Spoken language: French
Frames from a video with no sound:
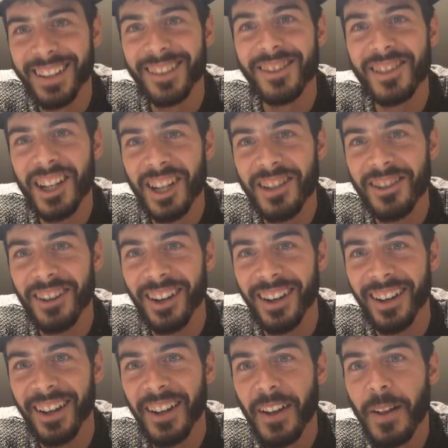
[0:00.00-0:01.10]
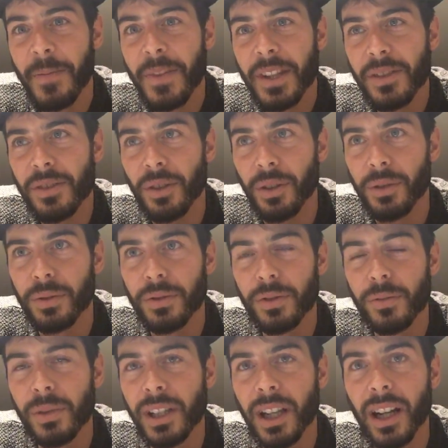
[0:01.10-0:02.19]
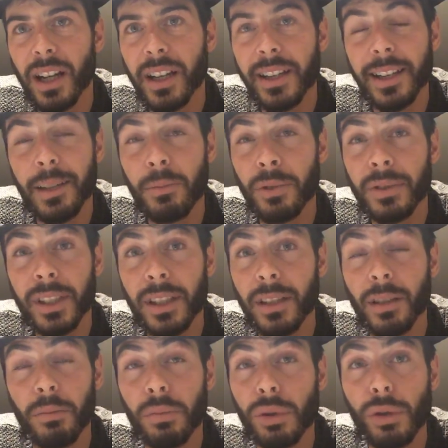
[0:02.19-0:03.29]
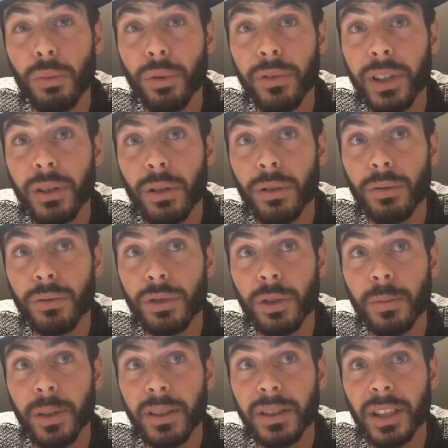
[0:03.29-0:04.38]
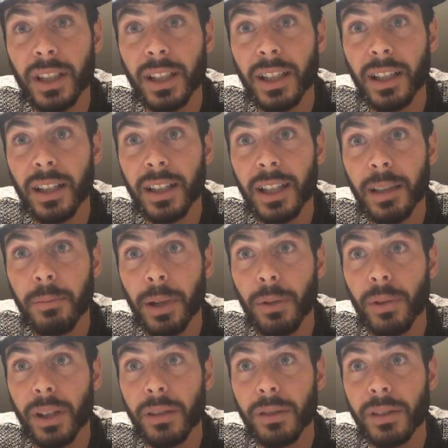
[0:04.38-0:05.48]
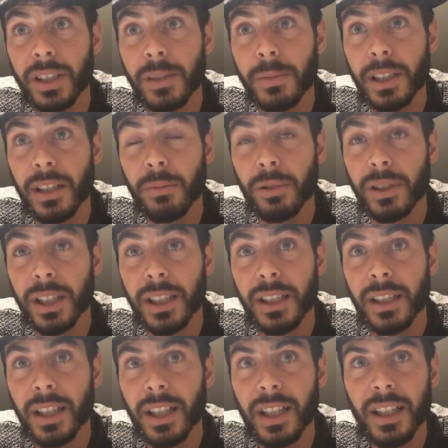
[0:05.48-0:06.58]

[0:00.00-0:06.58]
Tu cherches sur, YouTube, il, a, il est monté beaucoup plus vite que nous, je pense. Hein. Il, a, il, est pas loin de 10 000 abonnés.